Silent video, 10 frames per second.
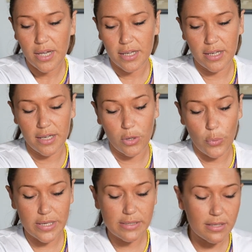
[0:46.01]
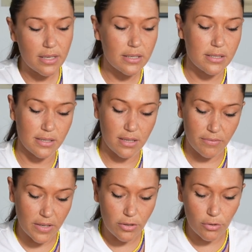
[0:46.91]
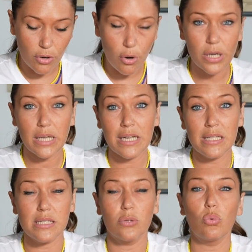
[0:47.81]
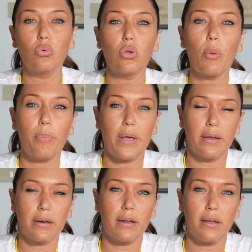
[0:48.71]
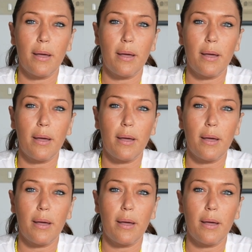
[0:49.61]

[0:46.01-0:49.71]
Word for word: Eh, questi si dividono innanzitutto per